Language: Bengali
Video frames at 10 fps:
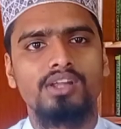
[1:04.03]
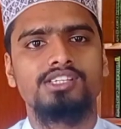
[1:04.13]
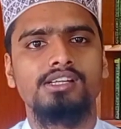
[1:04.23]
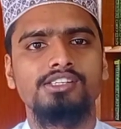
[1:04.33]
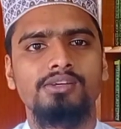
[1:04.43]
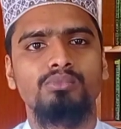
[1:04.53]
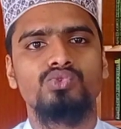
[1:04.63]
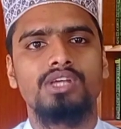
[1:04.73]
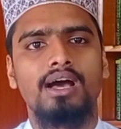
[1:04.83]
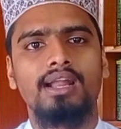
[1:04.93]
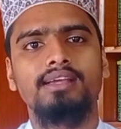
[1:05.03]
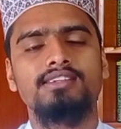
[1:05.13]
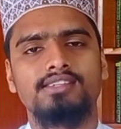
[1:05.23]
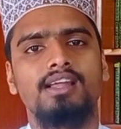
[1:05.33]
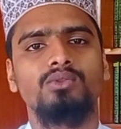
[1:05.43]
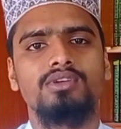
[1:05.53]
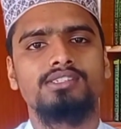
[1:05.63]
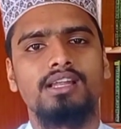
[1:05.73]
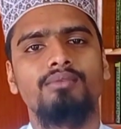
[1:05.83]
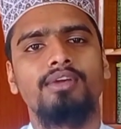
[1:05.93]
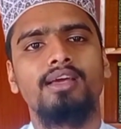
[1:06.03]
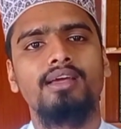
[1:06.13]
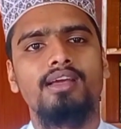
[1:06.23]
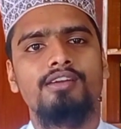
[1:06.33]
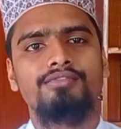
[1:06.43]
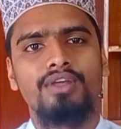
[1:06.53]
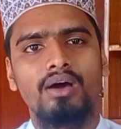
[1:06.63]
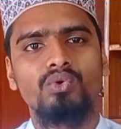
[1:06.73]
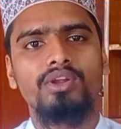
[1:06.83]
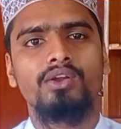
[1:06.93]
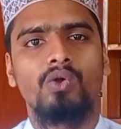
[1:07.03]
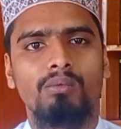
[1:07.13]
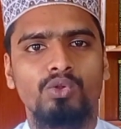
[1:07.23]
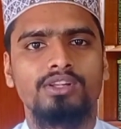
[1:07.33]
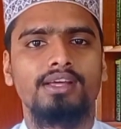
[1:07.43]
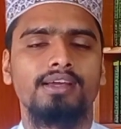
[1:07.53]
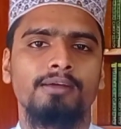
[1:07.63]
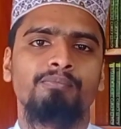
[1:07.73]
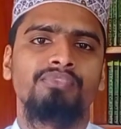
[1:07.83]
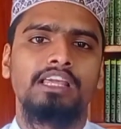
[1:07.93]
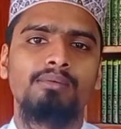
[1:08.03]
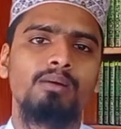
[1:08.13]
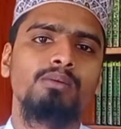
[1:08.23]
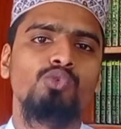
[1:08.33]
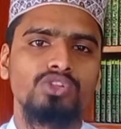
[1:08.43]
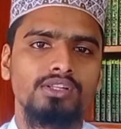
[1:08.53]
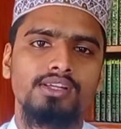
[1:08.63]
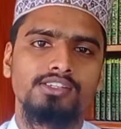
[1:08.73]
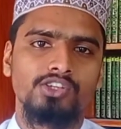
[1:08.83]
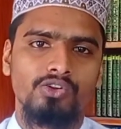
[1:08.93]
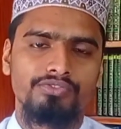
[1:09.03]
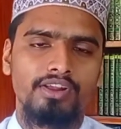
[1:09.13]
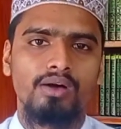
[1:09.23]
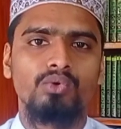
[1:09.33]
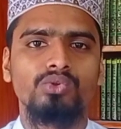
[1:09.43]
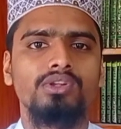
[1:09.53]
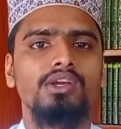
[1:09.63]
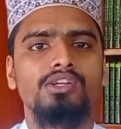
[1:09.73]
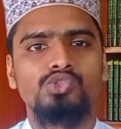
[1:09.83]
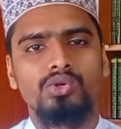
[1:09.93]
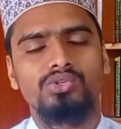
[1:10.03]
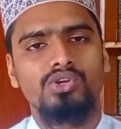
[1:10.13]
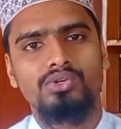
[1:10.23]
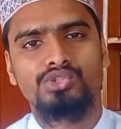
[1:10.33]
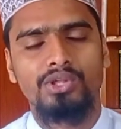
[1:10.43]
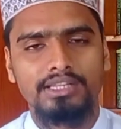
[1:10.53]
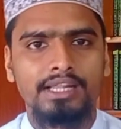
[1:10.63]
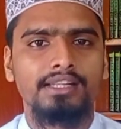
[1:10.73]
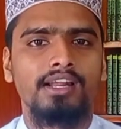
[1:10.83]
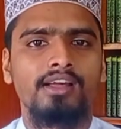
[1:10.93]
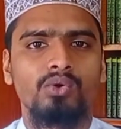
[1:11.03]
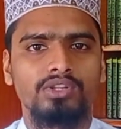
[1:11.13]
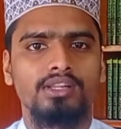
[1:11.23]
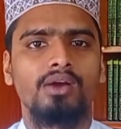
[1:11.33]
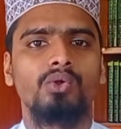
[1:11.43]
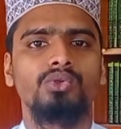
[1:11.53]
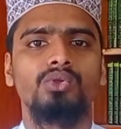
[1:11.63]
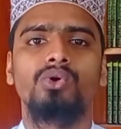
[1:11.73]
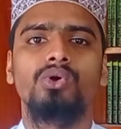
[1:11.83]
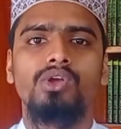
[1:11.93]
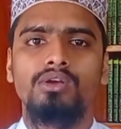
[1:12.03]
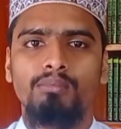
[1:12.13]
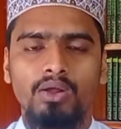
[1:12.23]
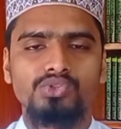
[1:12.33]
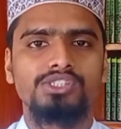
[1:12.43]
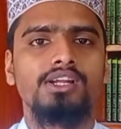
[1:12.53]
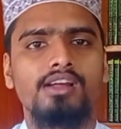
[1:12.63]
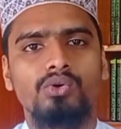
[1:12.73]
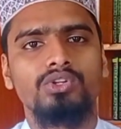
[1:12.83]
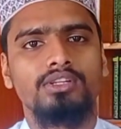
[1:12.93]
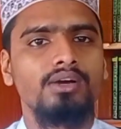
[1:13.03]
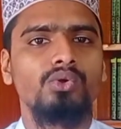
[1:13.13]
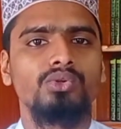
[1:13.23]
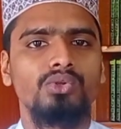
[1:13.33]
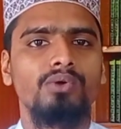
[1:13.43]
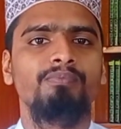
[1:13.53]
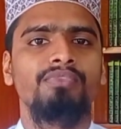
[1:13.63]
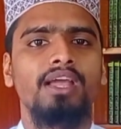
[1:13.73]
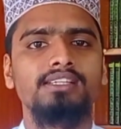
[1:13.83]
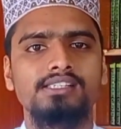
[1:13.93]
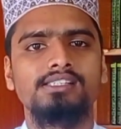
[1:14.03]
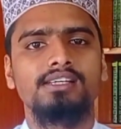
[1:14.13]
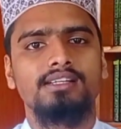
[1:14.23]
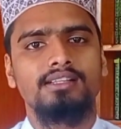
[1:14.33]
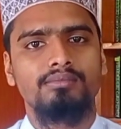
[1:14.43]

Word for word: করেছেন যে মুসা আলাই হিসালাতামকে ফিরাউনের কবল থেকে কিভাবে মুক্তি দিয়েছিল ফিরাউন ছোট ছোট সন্তানদেরকে হত্যা করত মানুষদেরকে হত্যা করত এই যে যে